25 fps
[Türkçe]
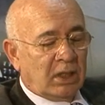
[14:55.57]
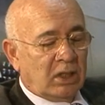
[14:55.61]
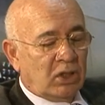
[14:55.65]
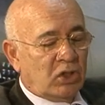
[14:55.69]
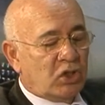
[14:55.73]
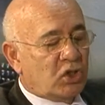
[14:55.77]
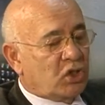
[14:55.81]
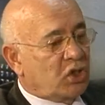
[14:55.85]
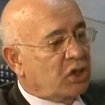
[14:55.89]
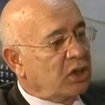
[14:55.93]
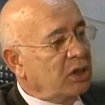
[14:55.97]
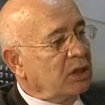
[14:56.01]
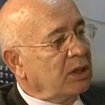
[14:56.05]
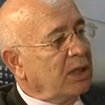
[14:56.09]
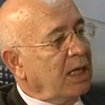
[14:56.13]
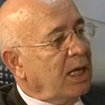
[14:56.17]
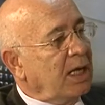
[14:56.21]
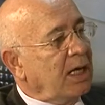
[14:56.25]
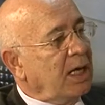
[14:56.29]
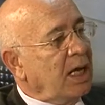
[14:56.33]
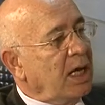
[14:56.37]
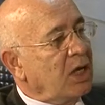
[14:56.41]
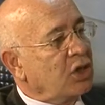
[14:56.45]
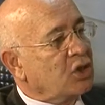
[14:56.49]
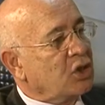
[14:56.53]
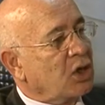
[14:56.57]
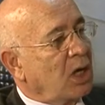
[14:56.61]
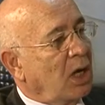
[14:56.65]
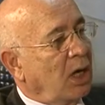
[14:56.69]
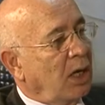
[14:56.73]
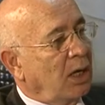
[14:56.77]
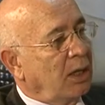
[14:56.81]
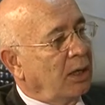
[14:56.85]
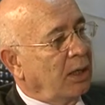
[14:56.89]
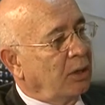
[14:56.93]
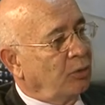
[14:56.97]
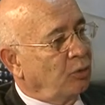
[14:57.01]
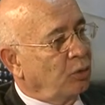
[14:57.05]
ışığın enerji
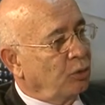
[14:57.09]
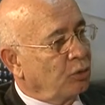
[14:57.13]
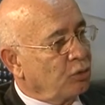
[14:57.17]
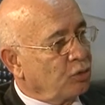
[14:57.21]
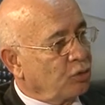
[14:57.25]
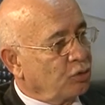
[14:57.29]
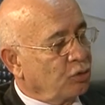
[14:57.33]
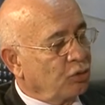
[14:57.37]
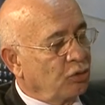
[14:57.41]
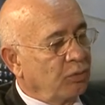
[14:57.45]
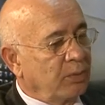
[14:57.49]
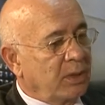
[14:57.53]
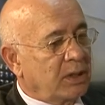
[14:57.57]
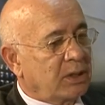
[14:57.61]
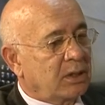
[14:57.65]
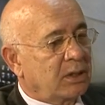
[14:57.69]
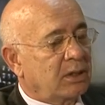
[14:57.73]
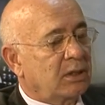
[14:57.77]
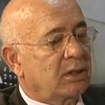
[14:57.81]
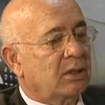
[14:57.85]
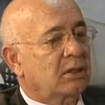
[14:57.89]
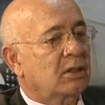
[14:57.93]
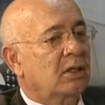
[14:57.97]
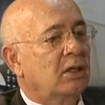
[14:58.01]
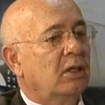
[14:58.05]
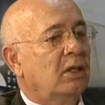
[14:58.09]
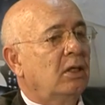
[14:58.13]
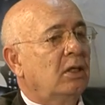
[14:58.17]
haline dönüştürmesidir.